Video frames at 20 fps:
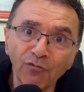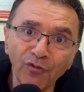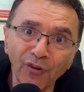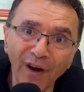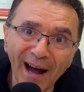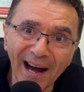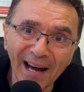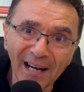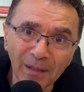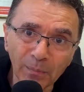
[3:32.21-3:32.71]

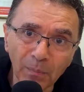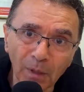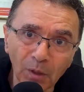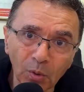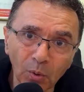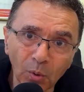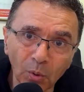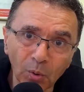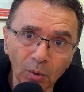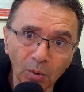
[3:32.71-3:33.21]

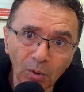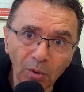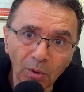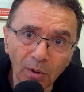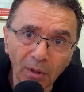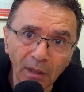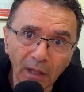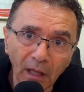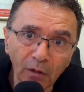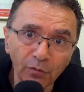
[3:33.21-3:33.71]
farmaco,
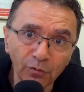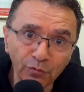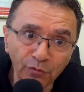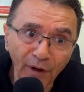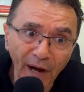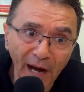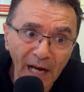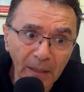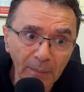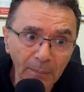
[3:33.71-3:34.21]
è un
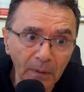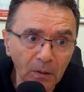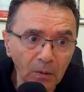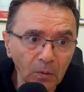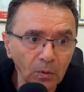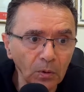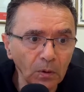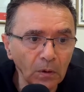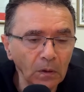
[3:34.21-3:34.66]
farmaco.